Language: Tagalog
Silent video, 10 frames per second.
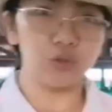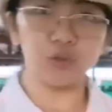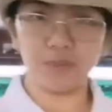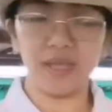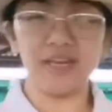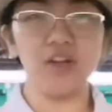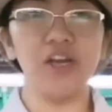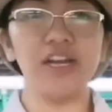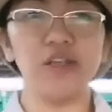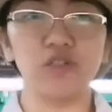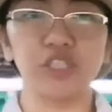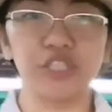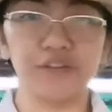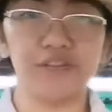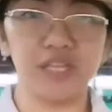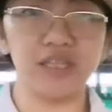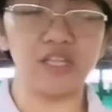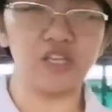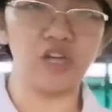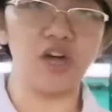it could be no, na yung shifting
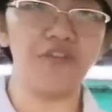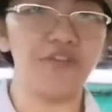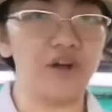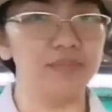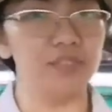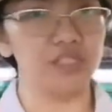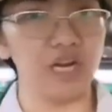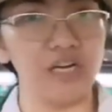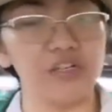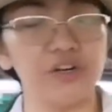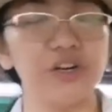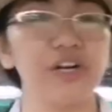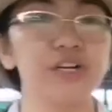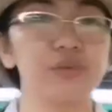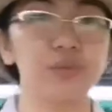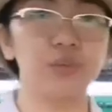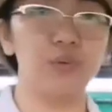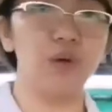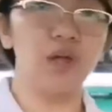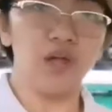ninyo from starter
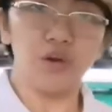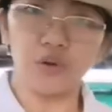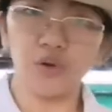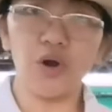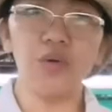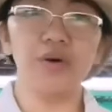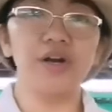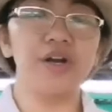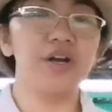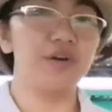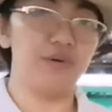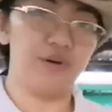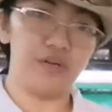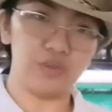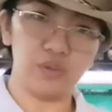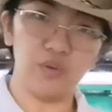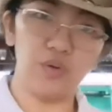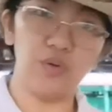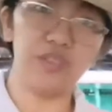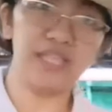to grower or
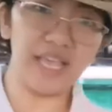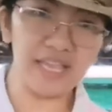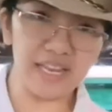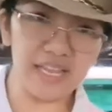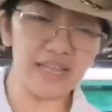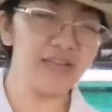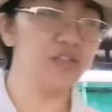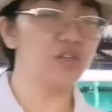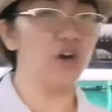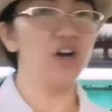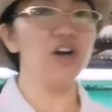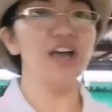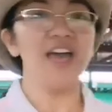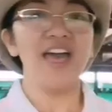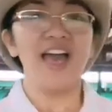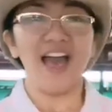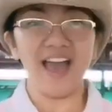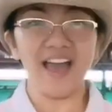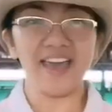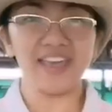to dairy, no,
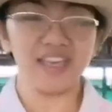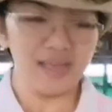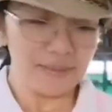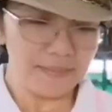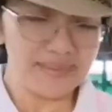ay